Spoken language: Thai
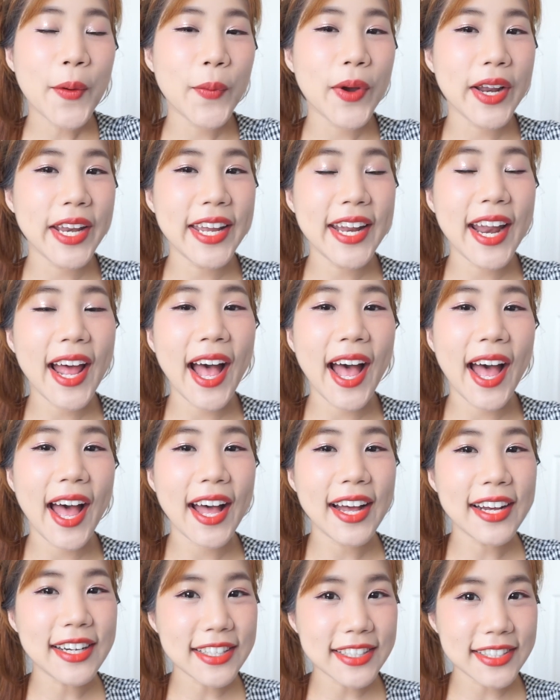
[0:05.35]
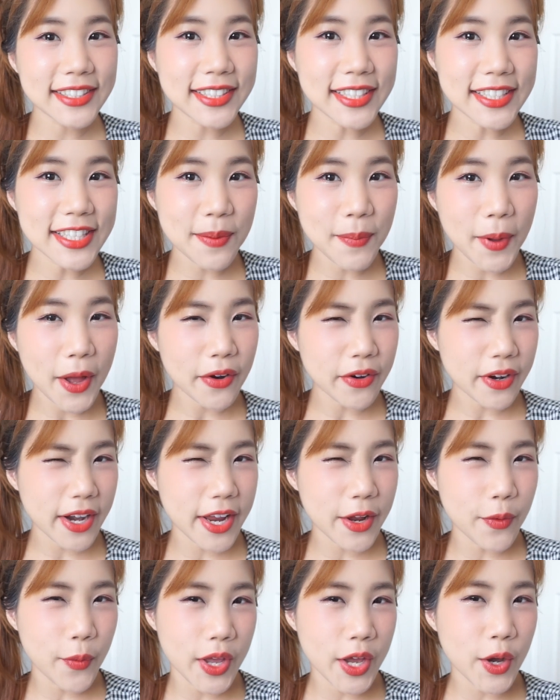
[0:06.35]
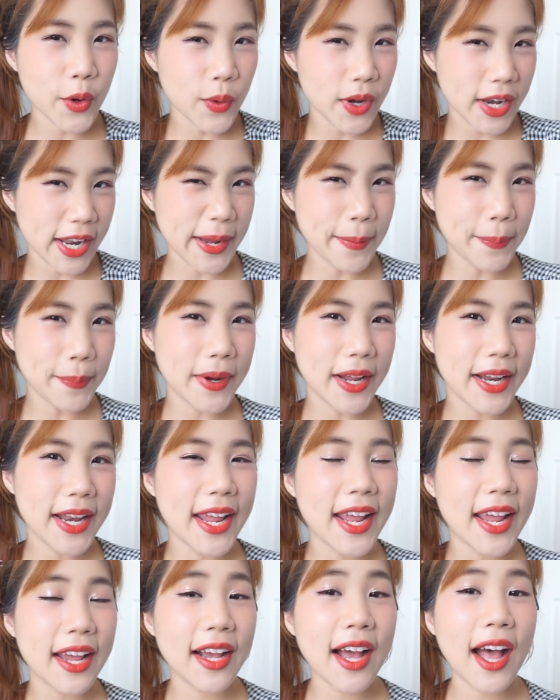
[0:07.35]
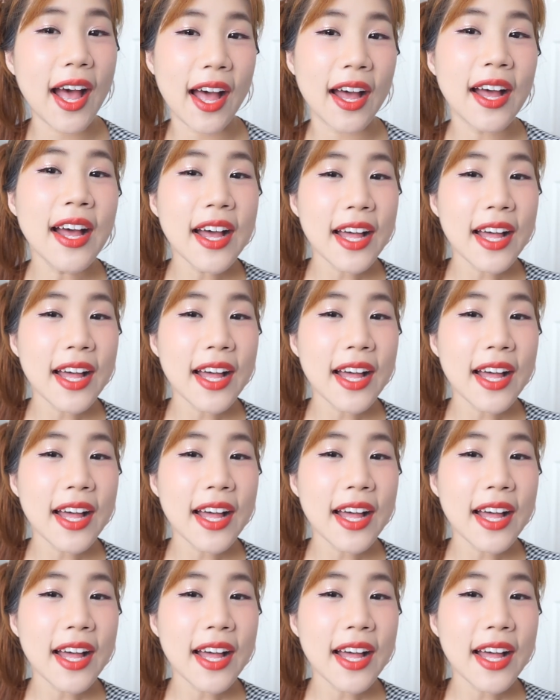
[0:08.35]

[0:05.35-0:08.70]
วันนี้นะคะคือเต้ยจะมารีวิวลิปนั่นเองค่ะ